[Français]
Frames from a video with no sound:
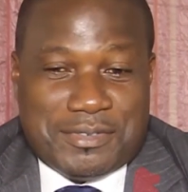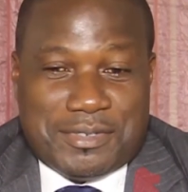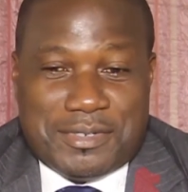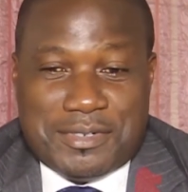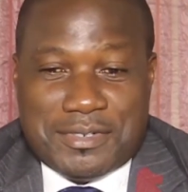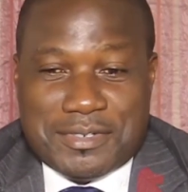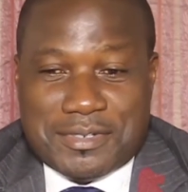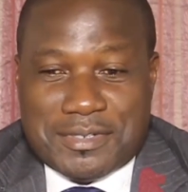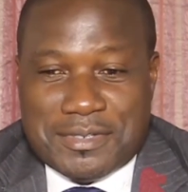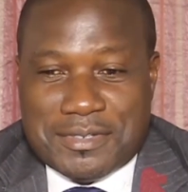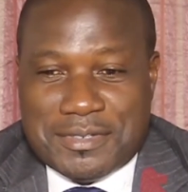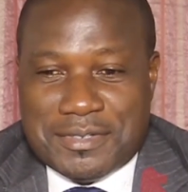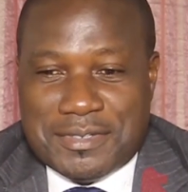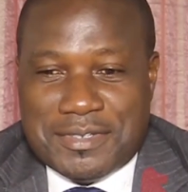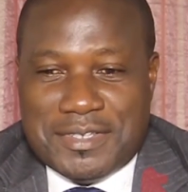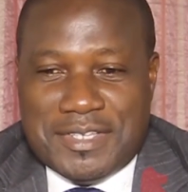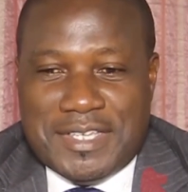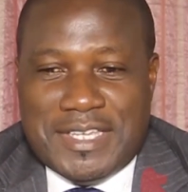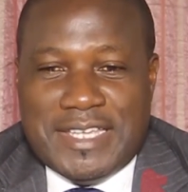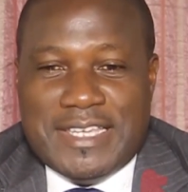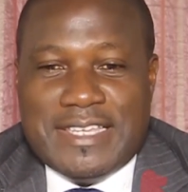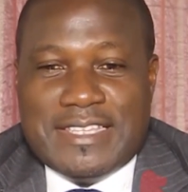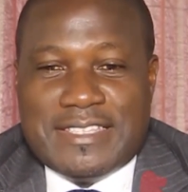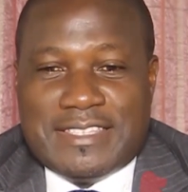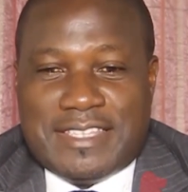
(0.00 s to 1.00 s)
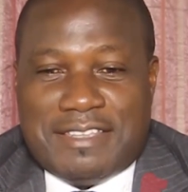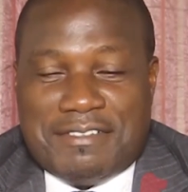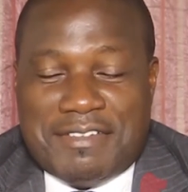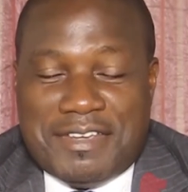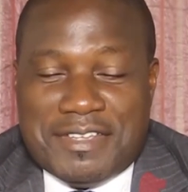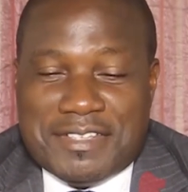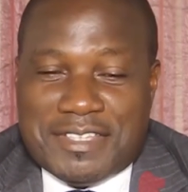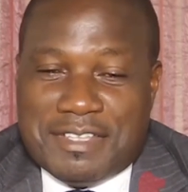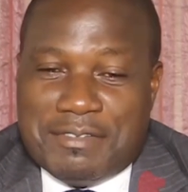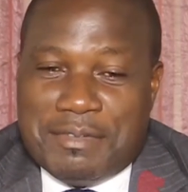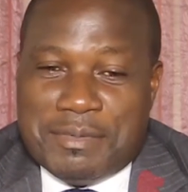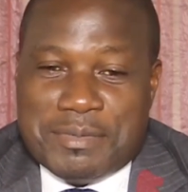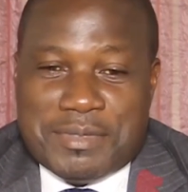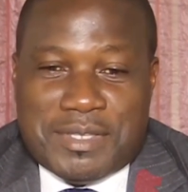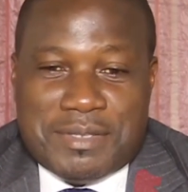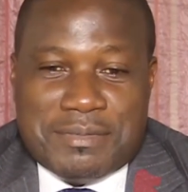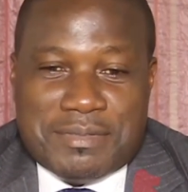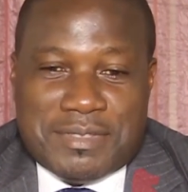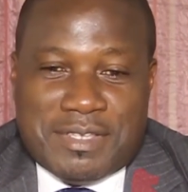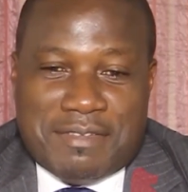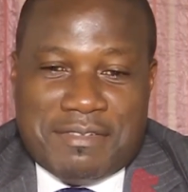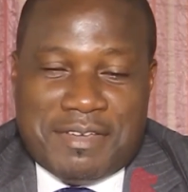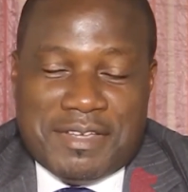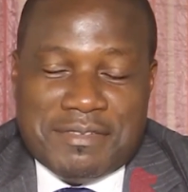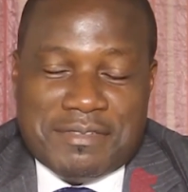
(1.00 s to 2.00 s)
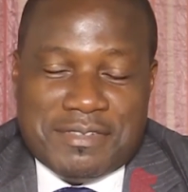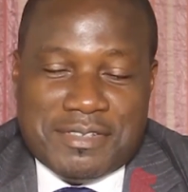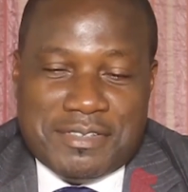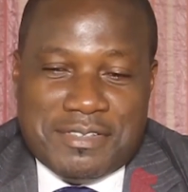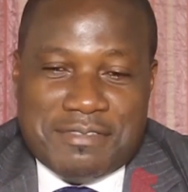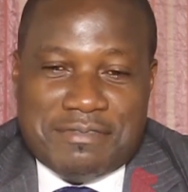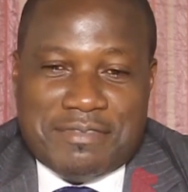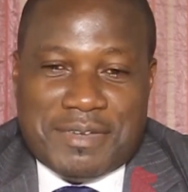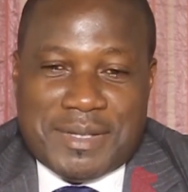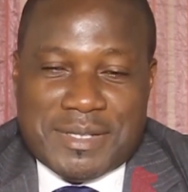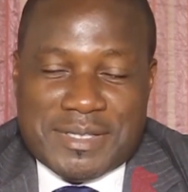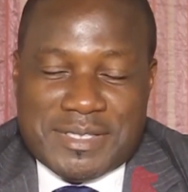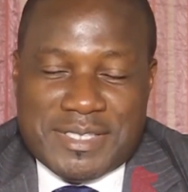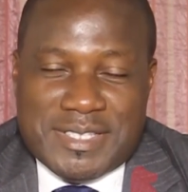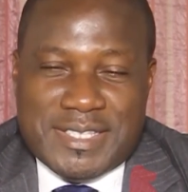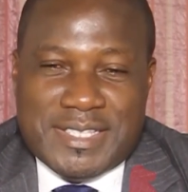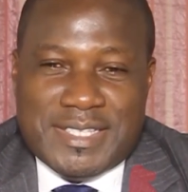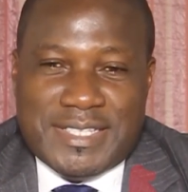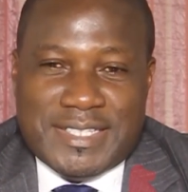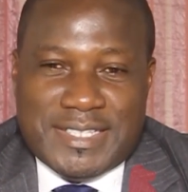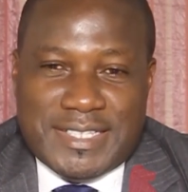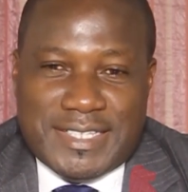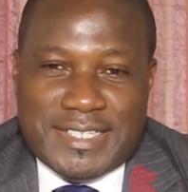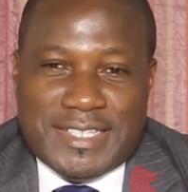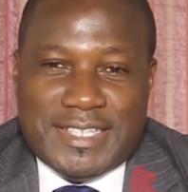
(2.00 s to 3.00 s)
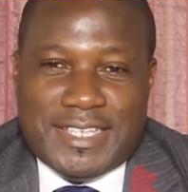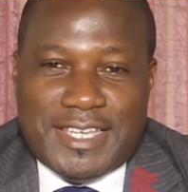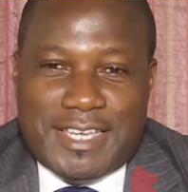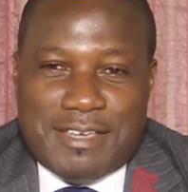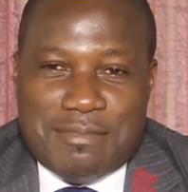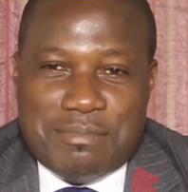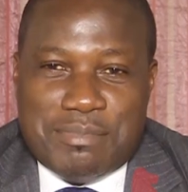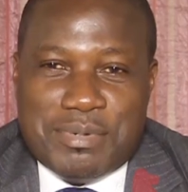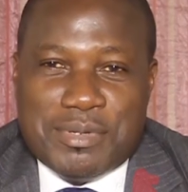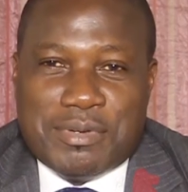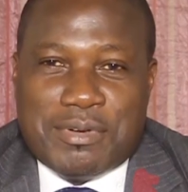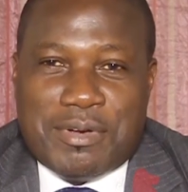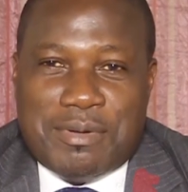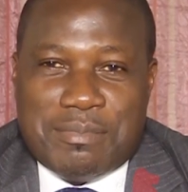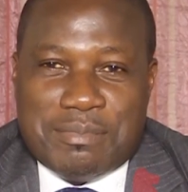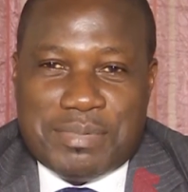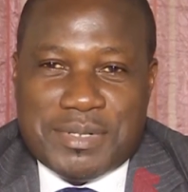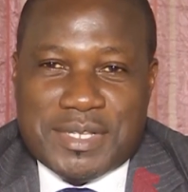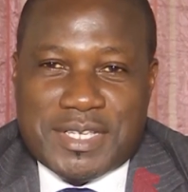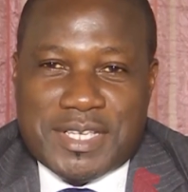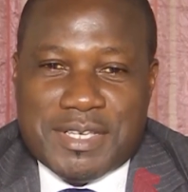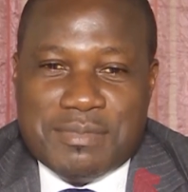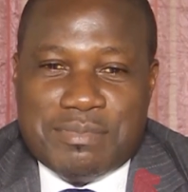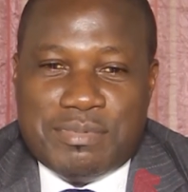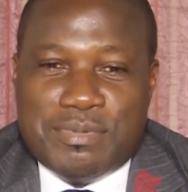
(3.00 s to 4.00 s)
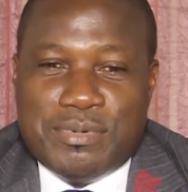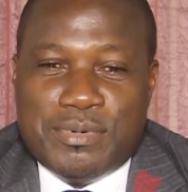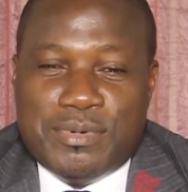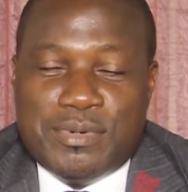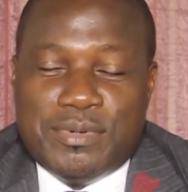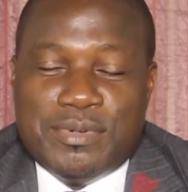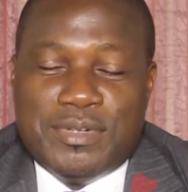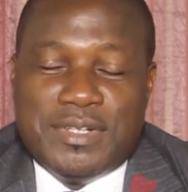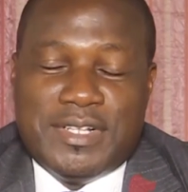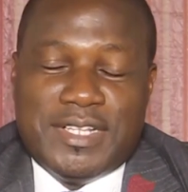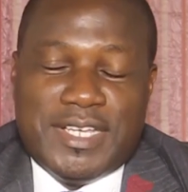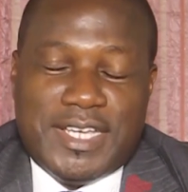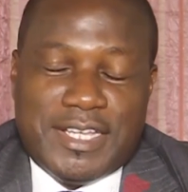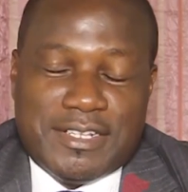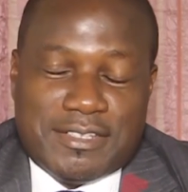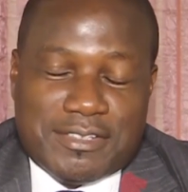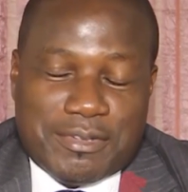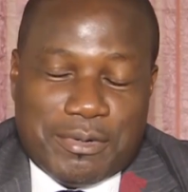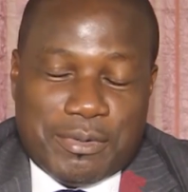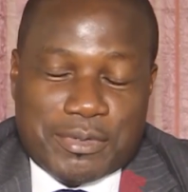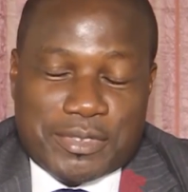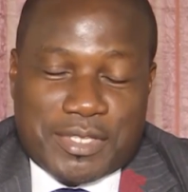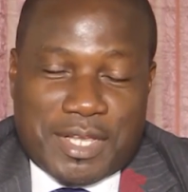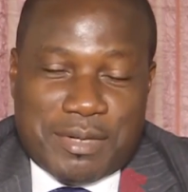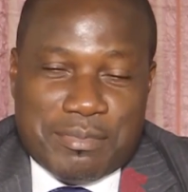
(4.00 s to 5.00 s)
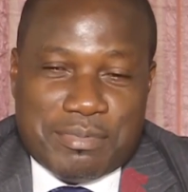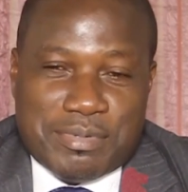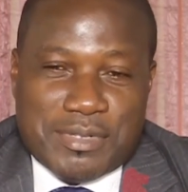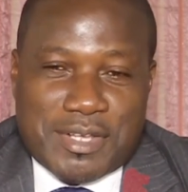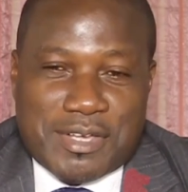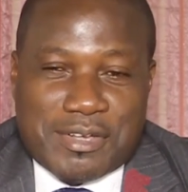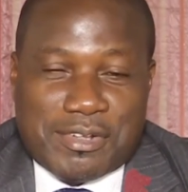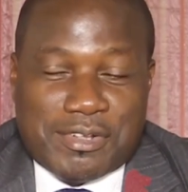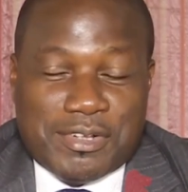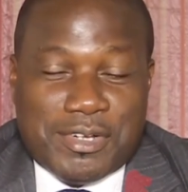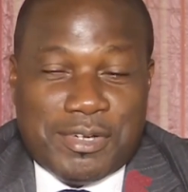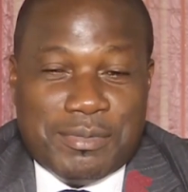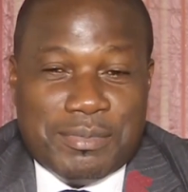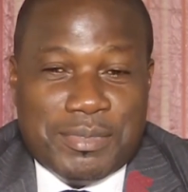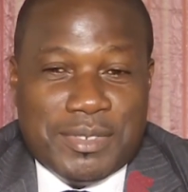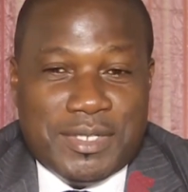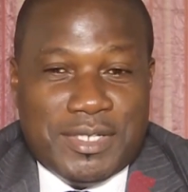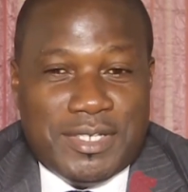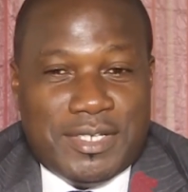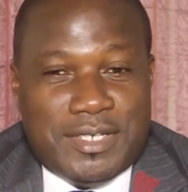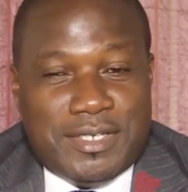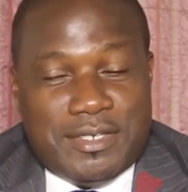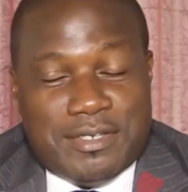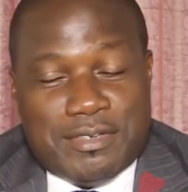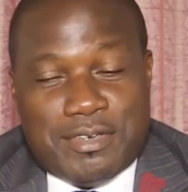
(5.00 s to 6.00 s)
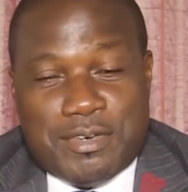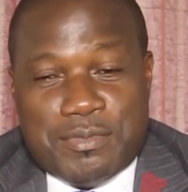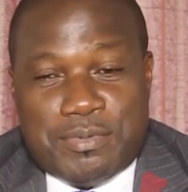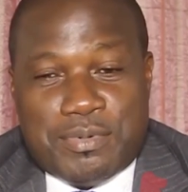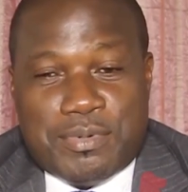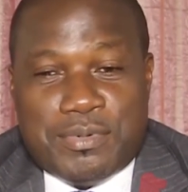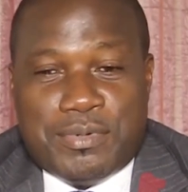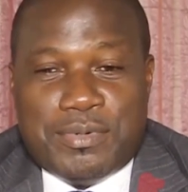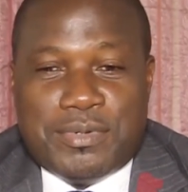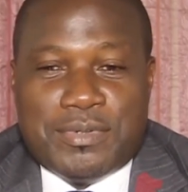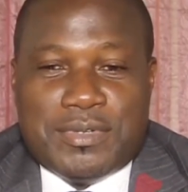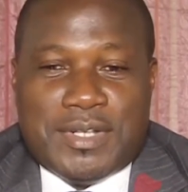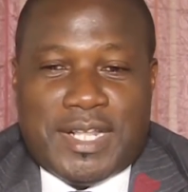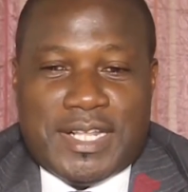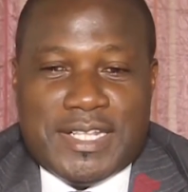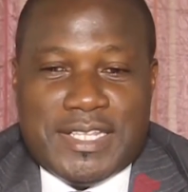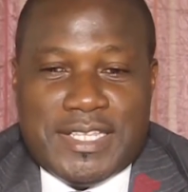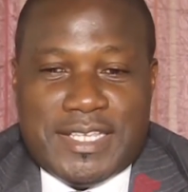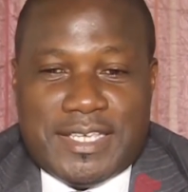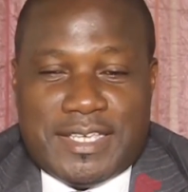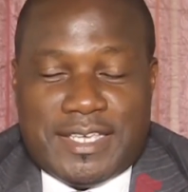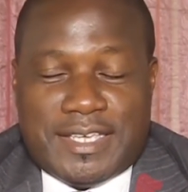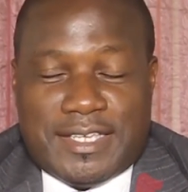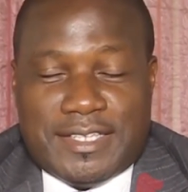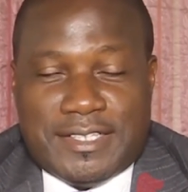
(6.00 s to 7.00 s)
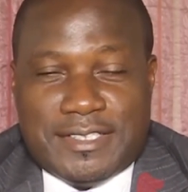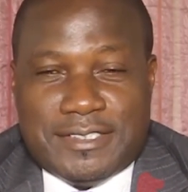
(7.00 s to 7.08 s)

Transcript: Donc, euh, ça, va, ça, va, être une partie un peu compliquée pour, autant pour les clubs que pour la Ligue.